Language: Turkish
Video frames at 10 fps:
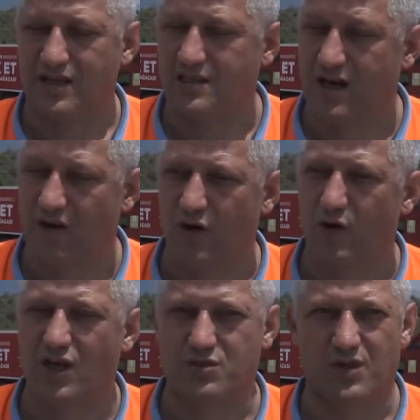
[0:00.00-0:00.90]
israfa
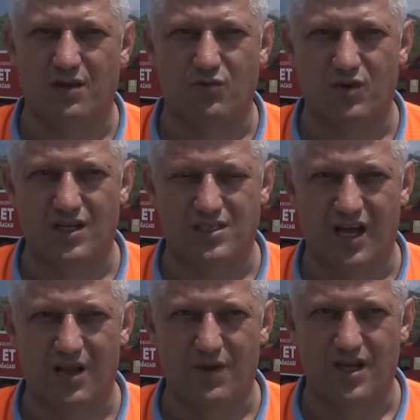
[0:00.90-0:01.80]
yol açmadan bunları
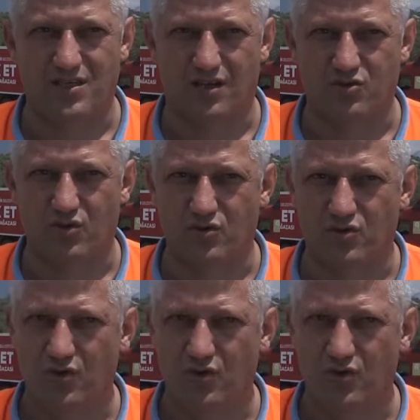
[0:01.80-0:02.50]
sağlamaya çalışıyoruz.